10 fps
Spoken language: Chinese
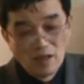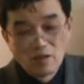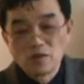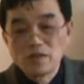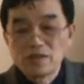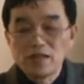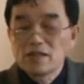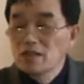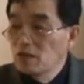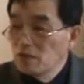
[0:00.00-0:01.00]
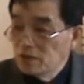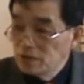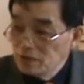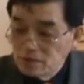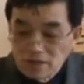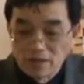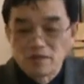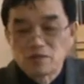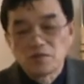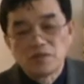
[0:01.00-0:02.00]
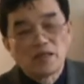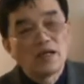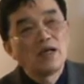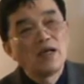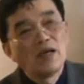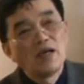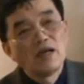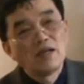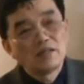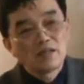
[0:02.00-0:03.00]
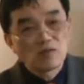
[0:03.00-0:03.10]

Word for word: 所以人的灵魂就是神的属性，它